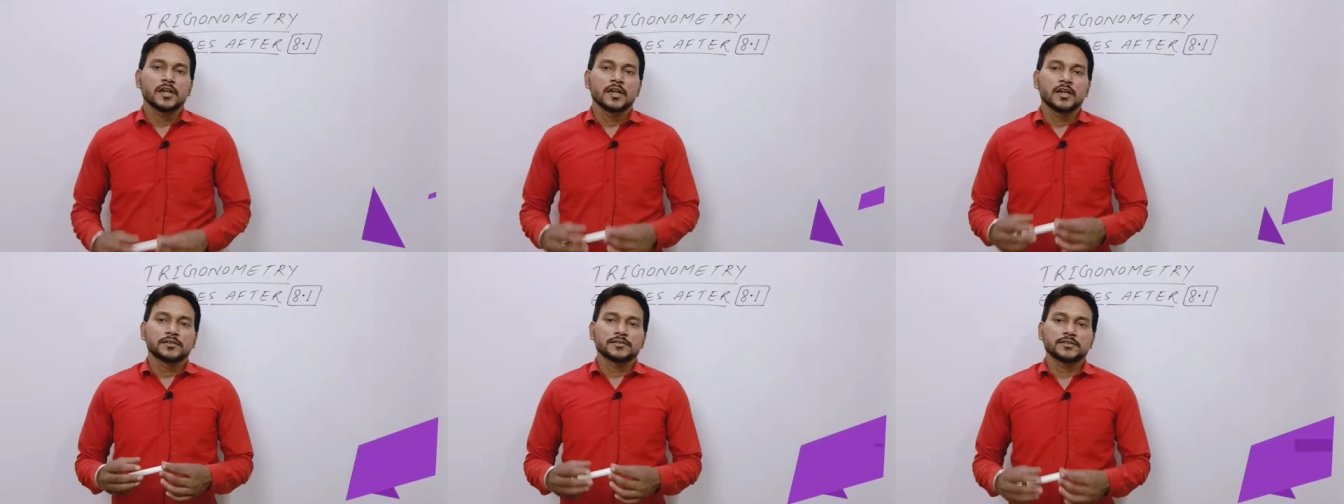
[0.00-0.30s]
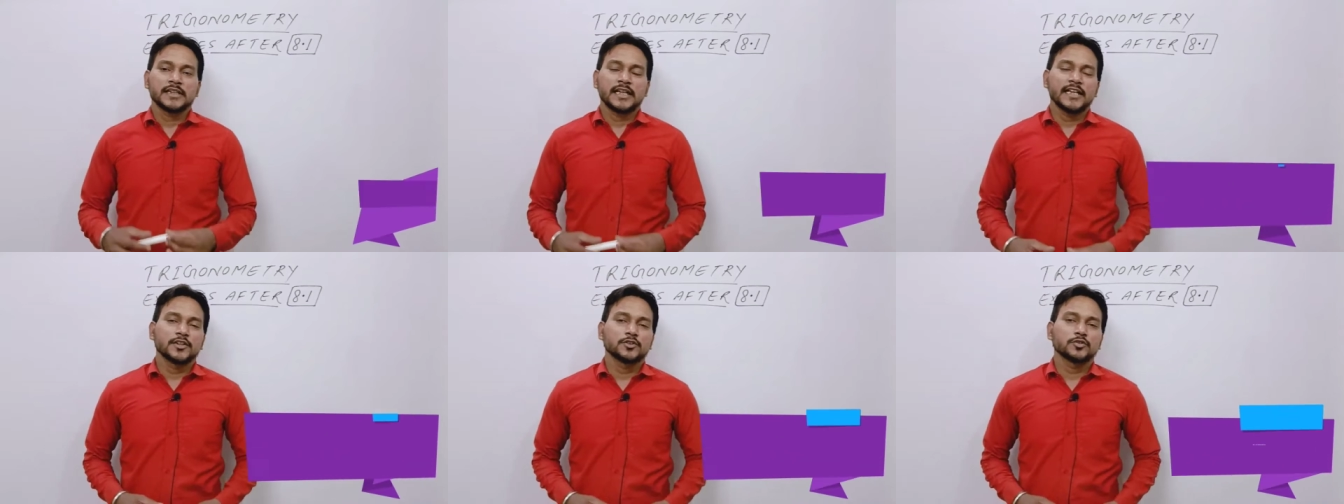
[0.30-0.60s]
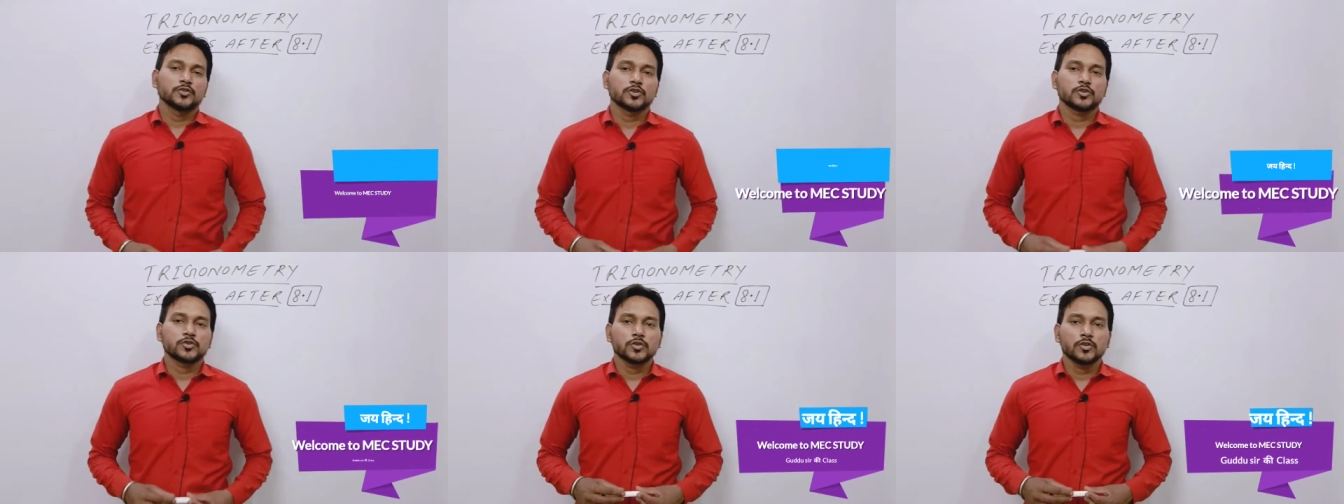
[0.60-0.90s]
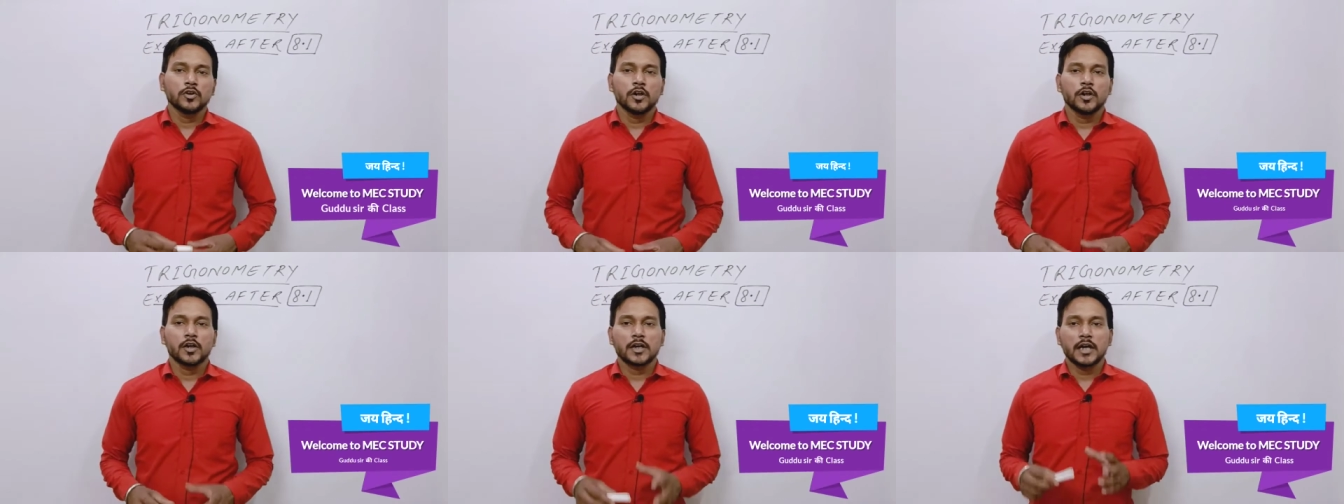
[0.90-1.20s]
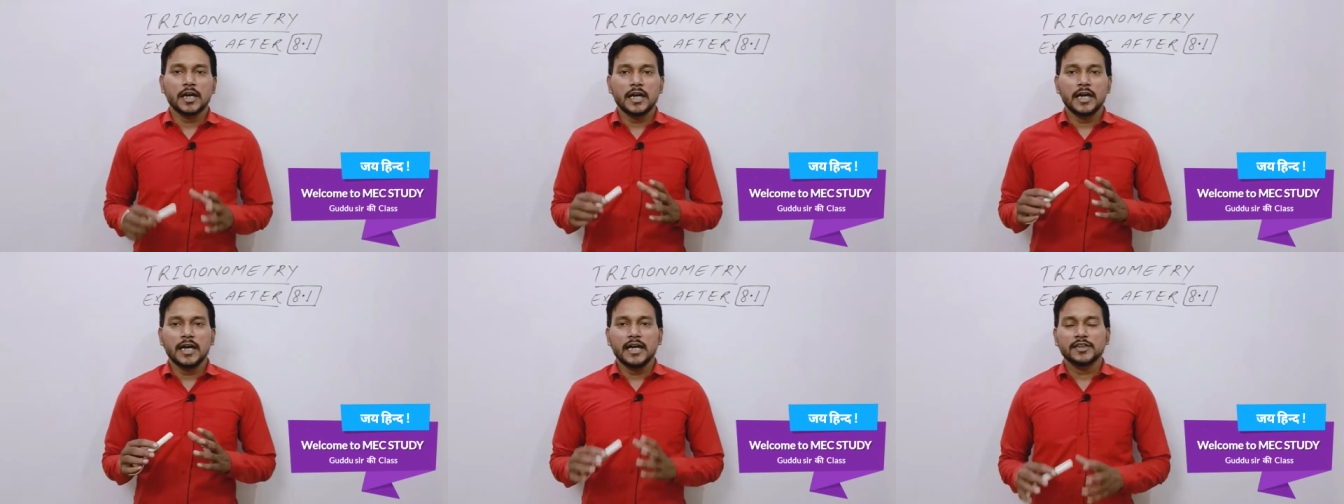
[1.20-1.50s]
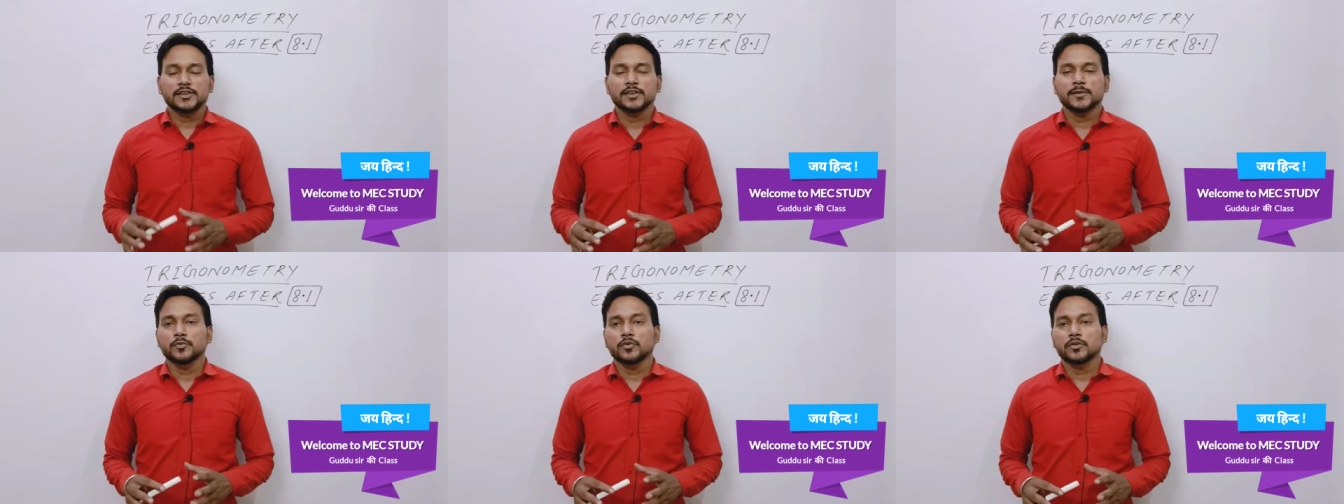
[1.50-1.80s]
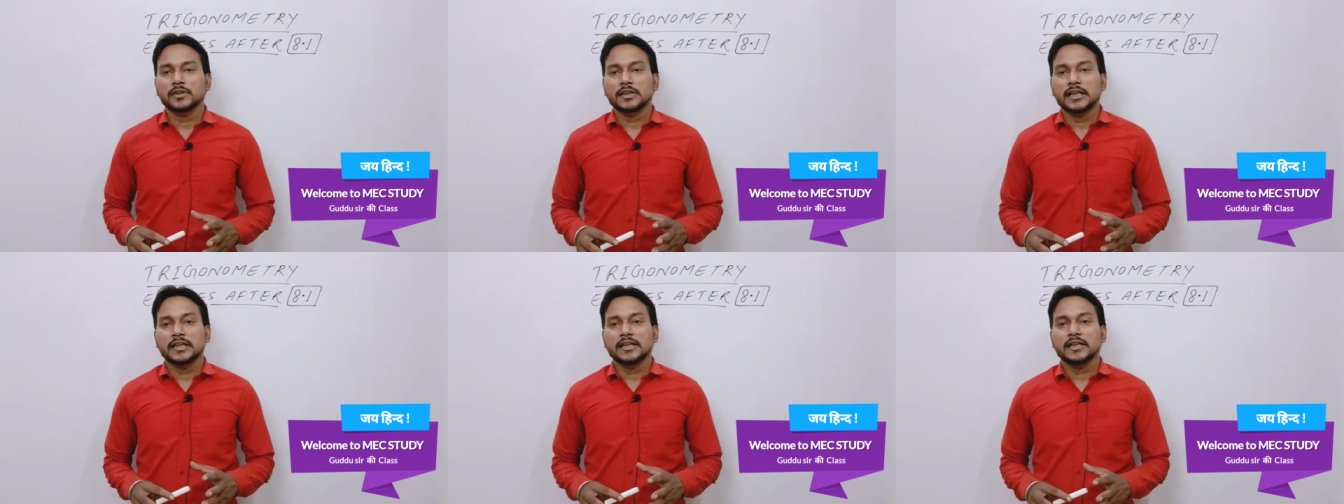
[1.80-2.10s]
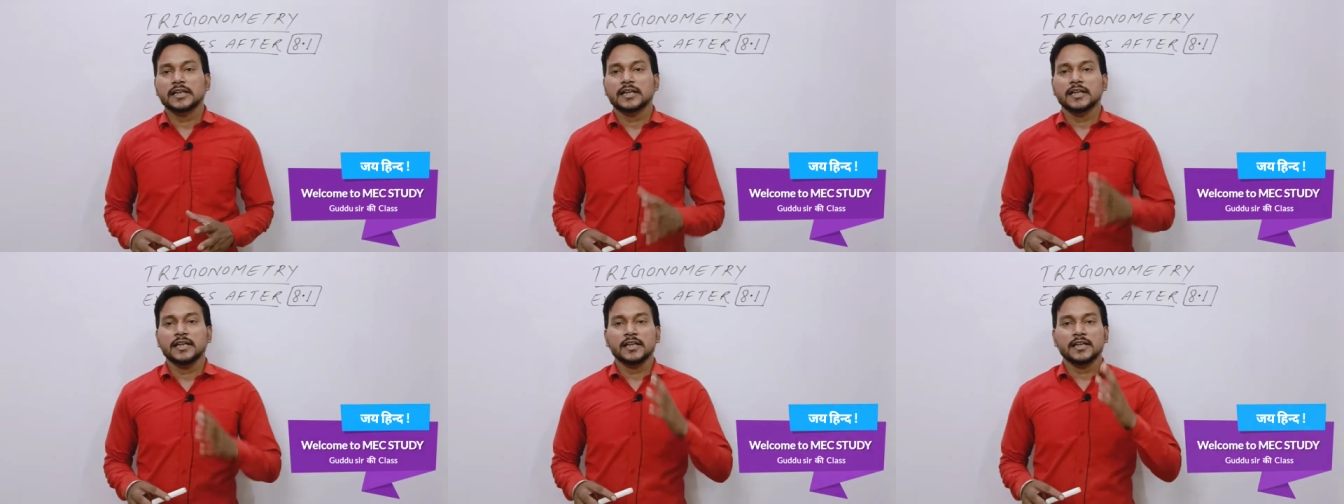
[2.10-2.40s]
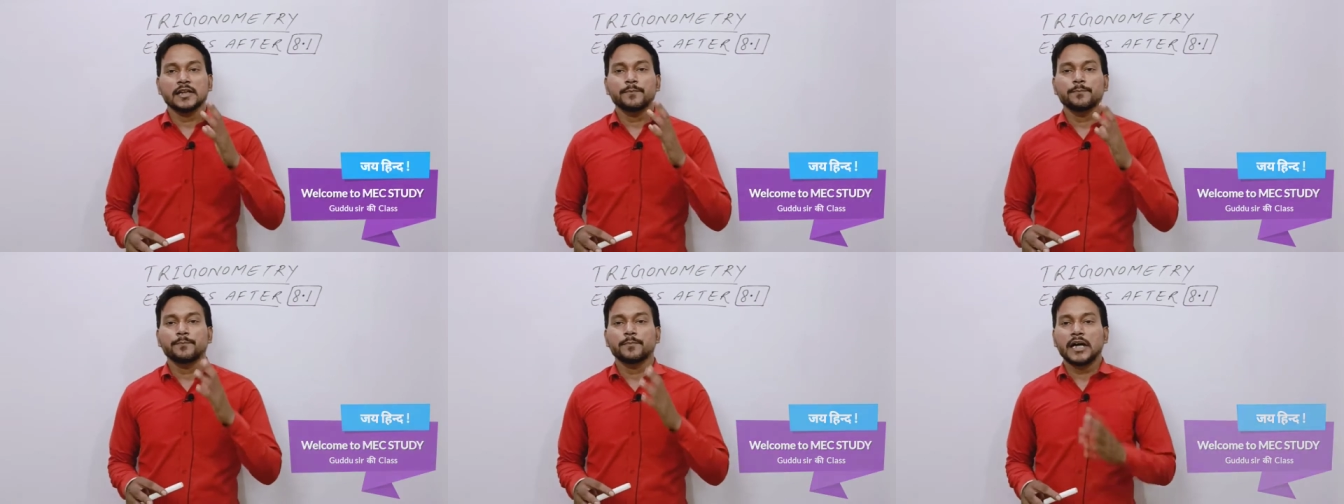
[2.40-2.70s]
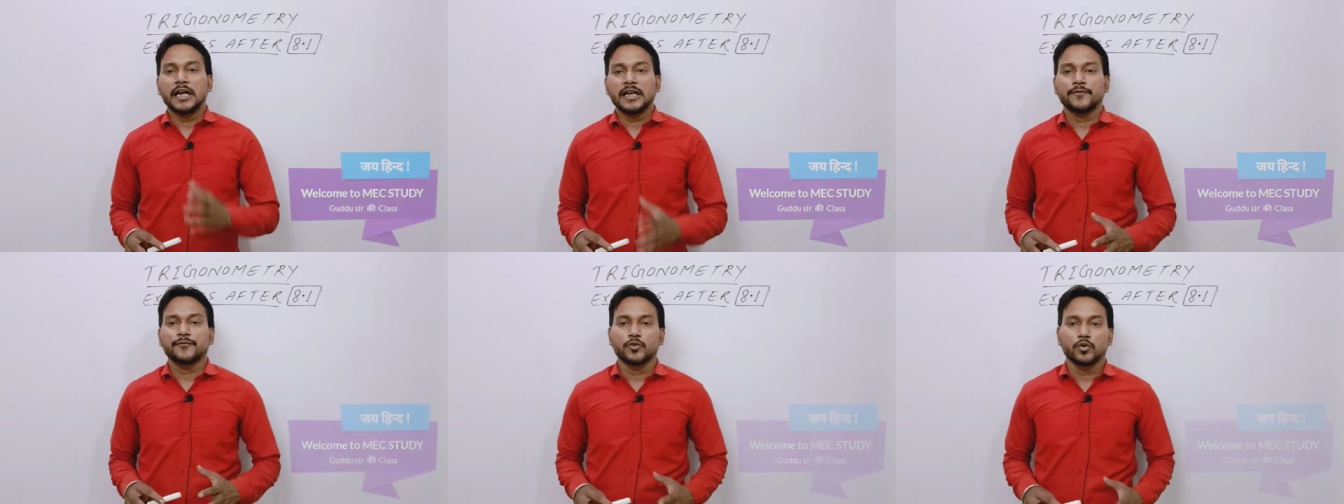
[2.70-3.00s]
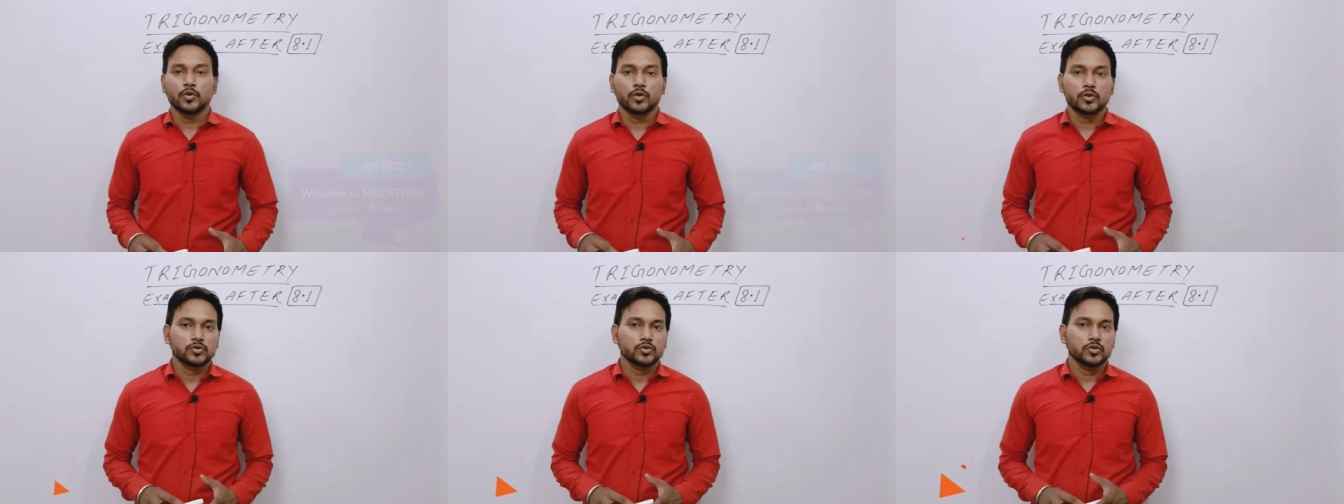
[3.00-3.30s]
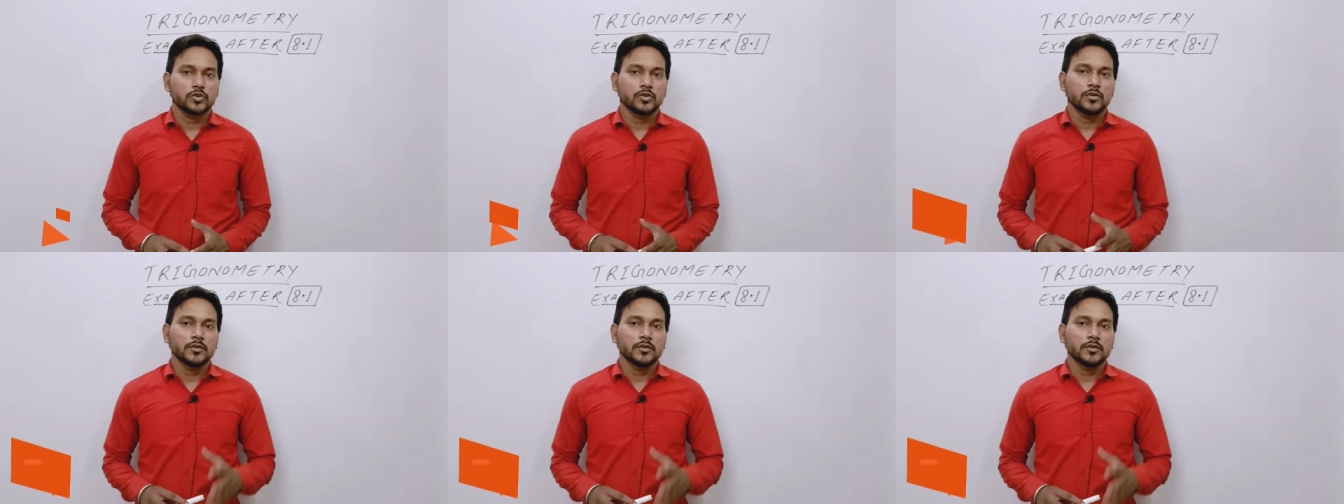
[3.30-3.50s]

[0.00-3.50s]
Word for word: जय हिंद दोस्तों और आज हम लोग क्या कर रहे हैं कि पार्ट फोर जो